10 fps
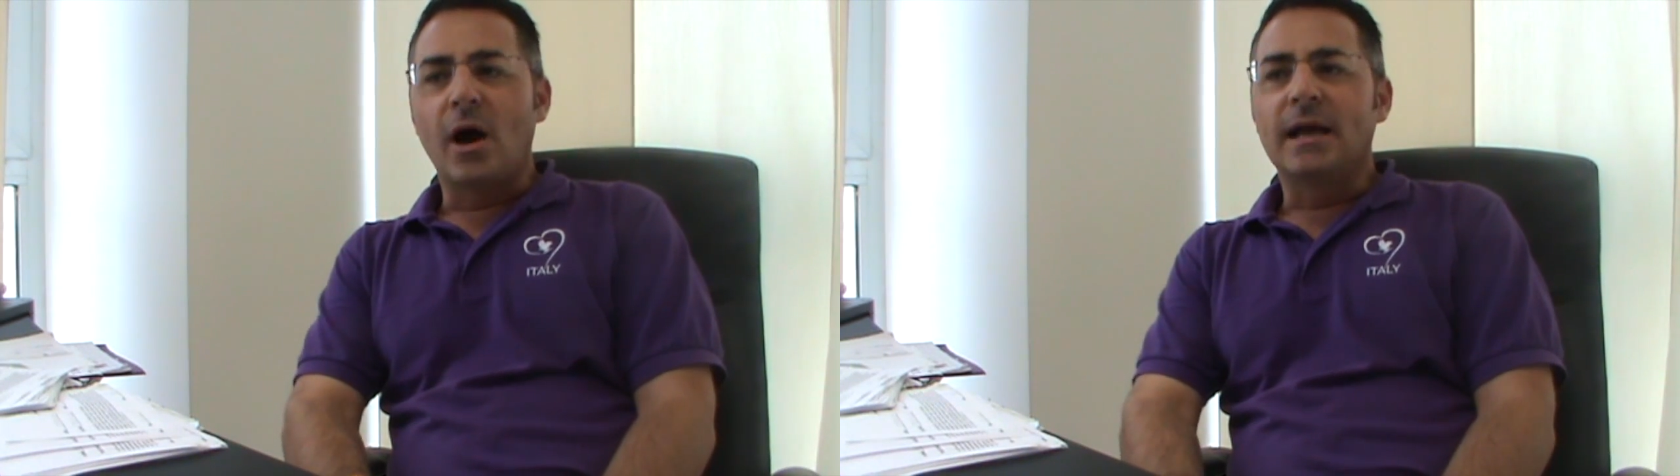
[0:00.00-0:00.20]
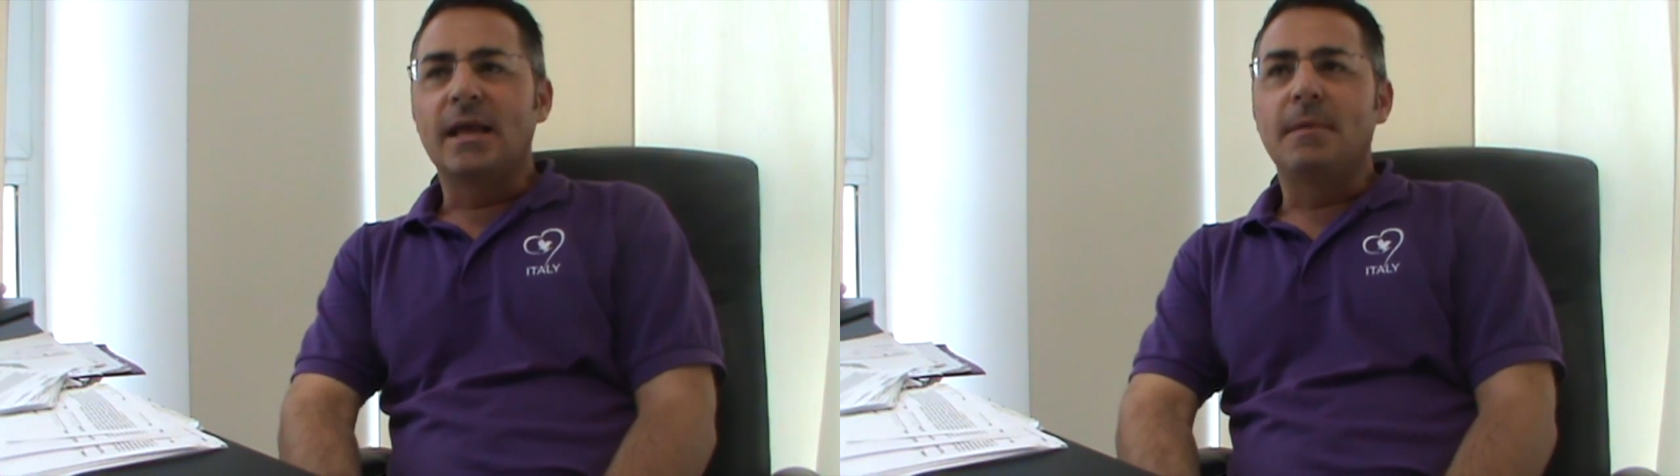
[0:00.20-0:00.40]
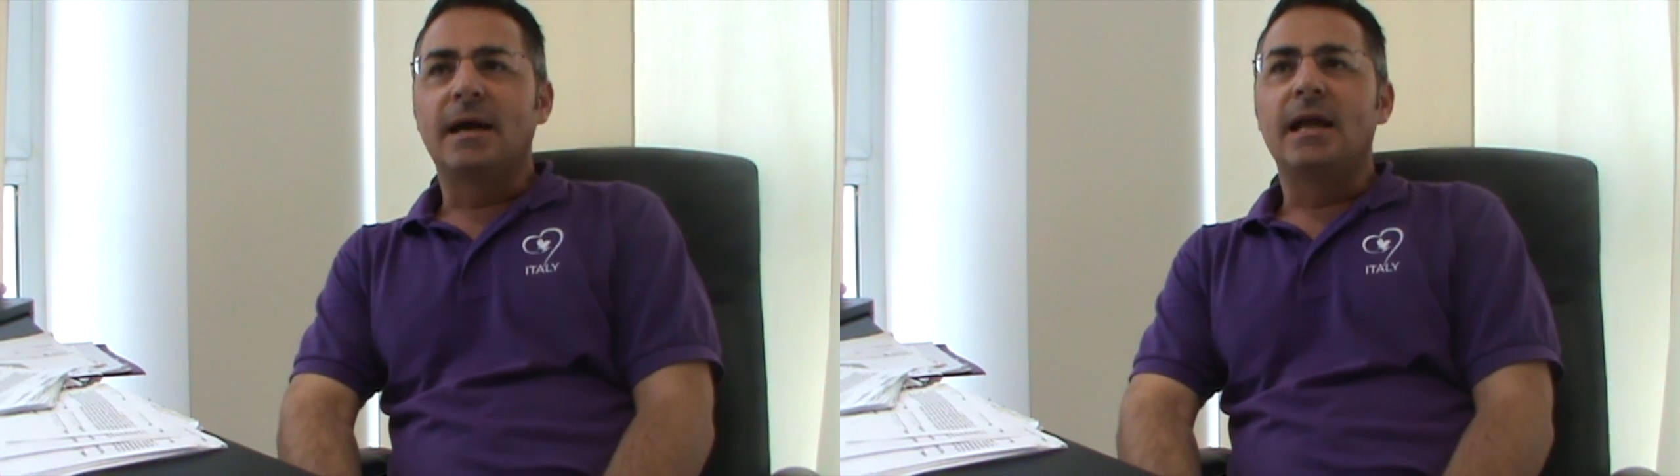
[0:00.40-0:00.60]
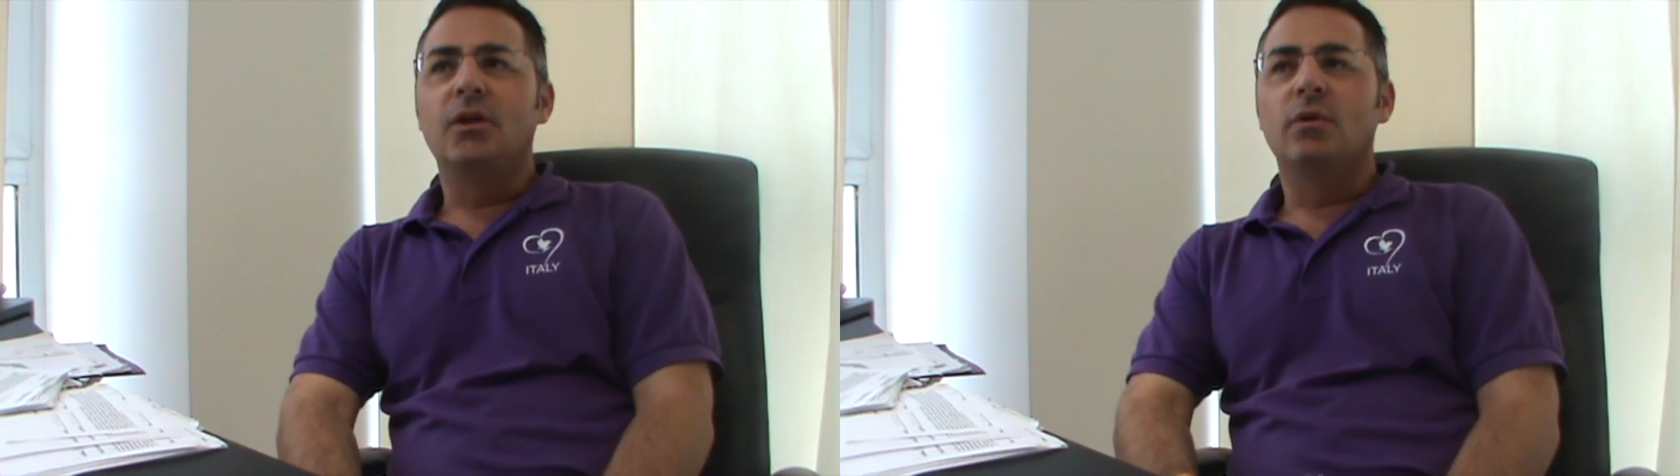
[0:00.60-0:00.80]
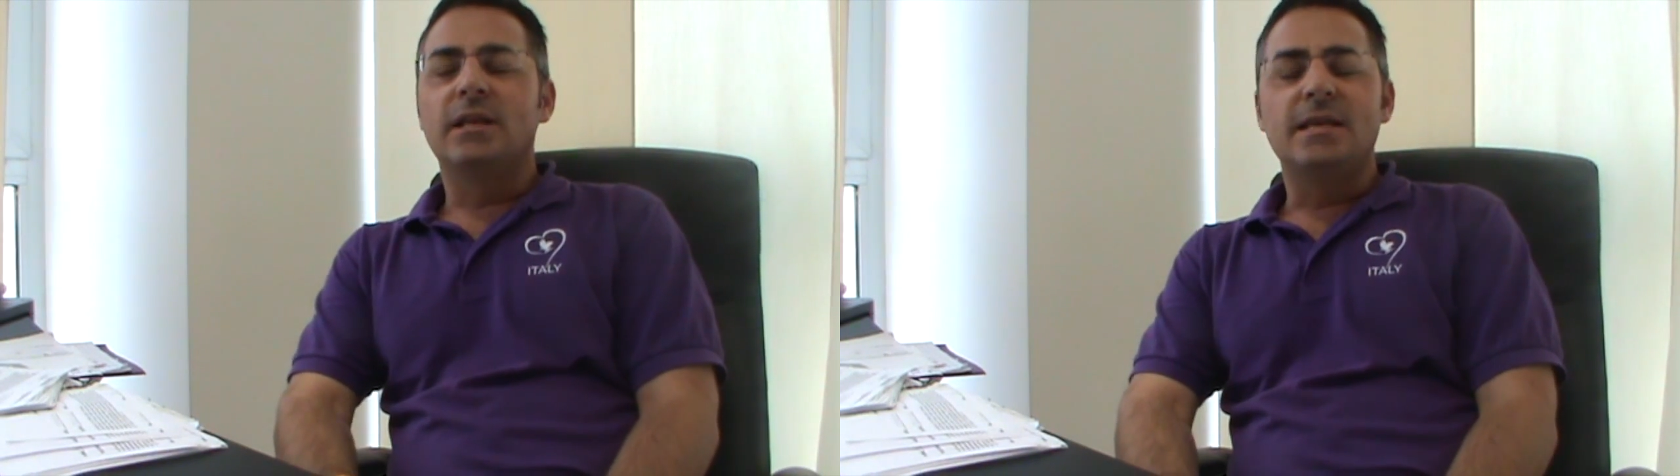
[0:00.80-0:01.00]
anche
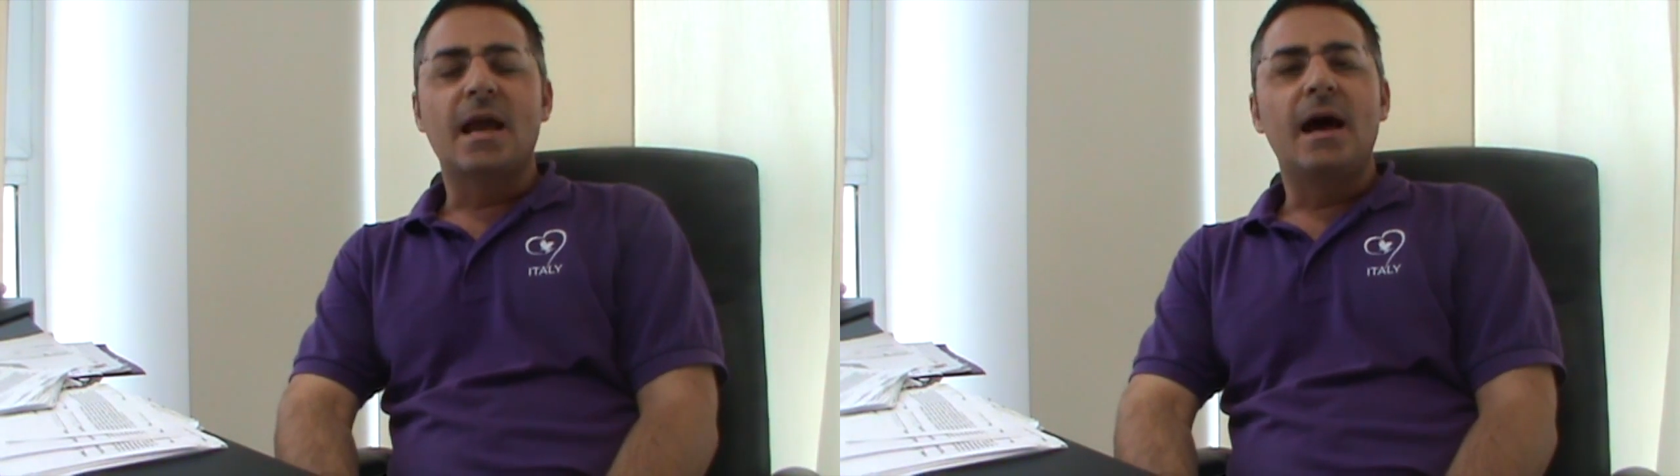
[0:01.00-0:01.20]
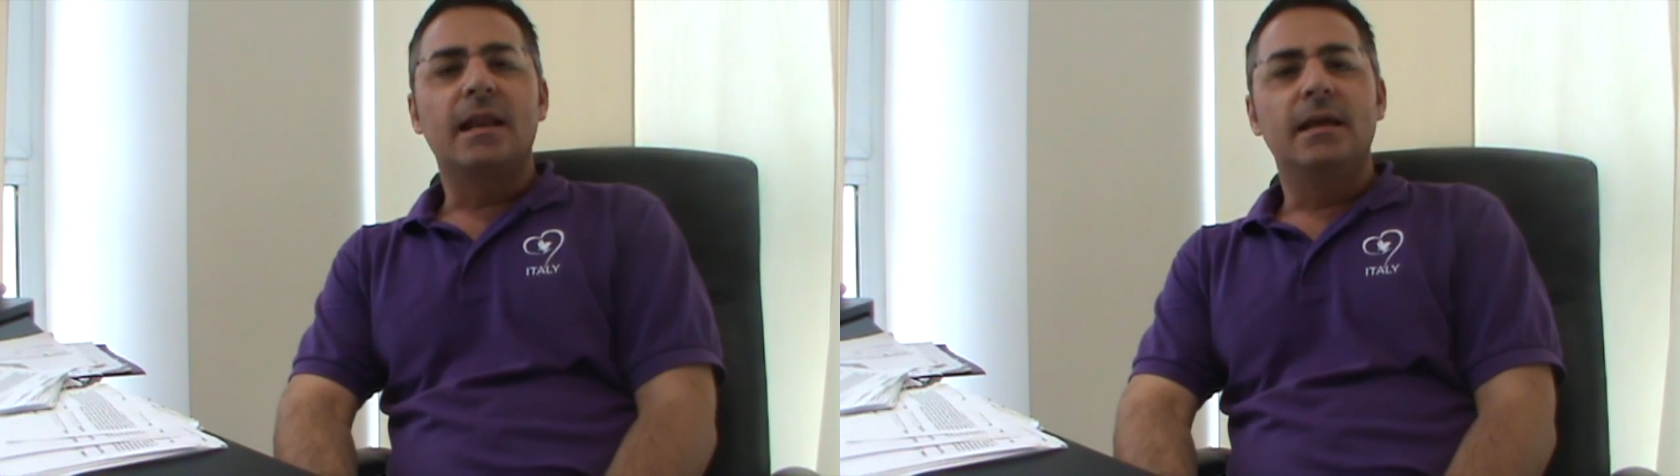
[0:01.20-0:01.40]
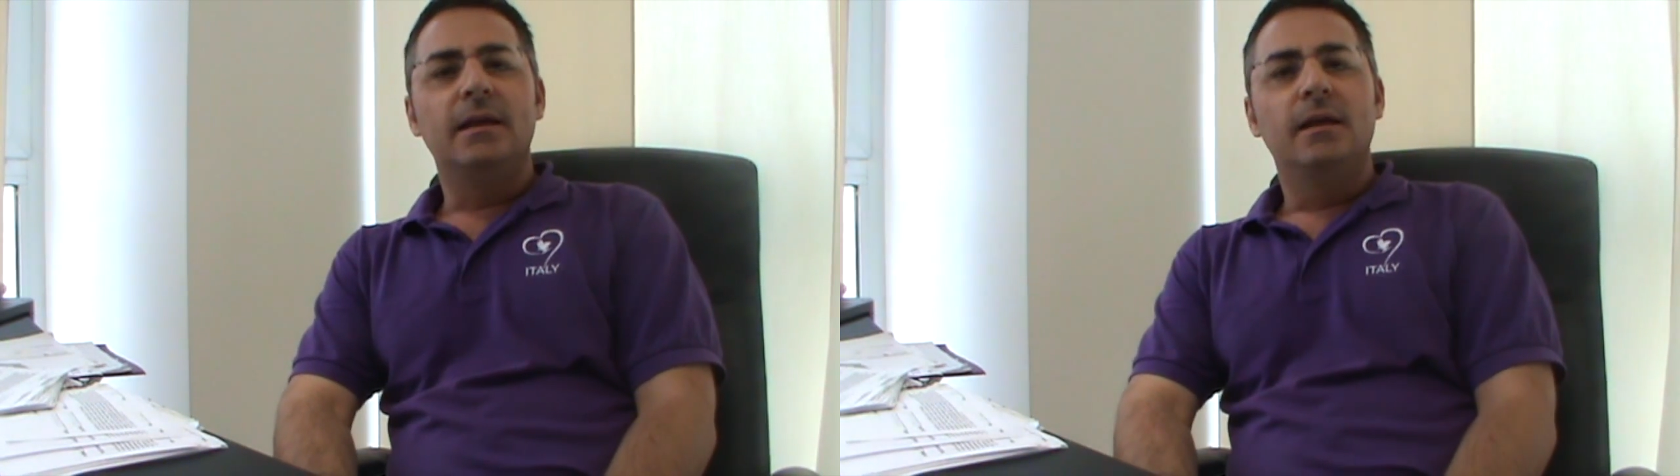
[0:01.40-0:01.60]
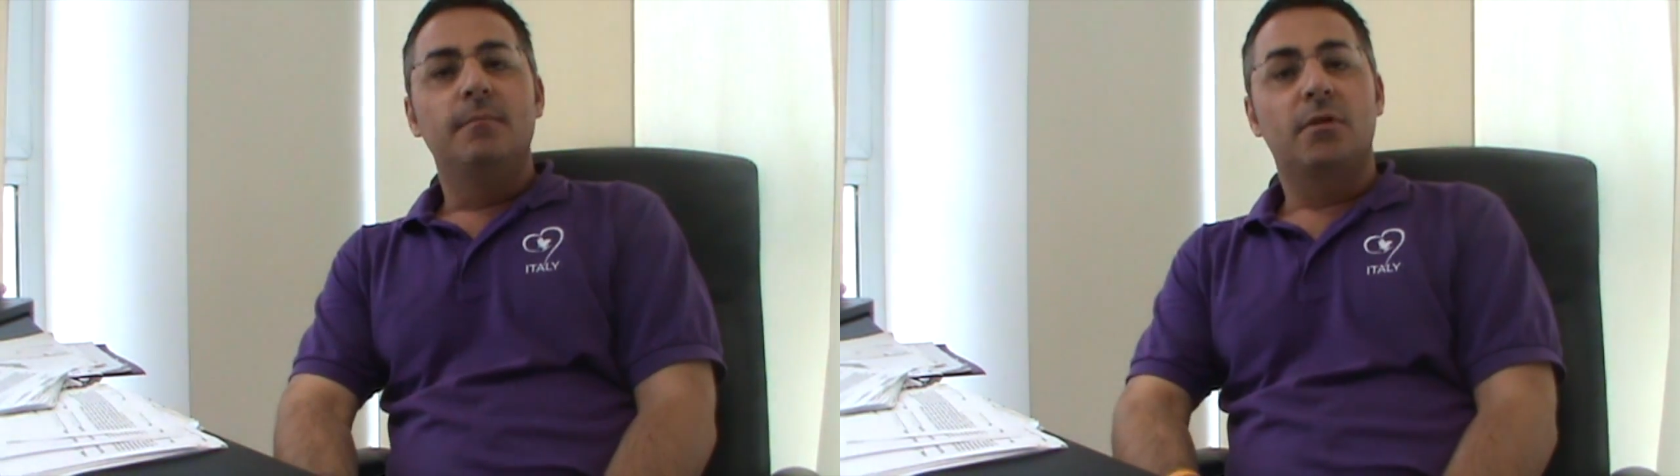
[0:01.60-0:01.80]
magari guadagnare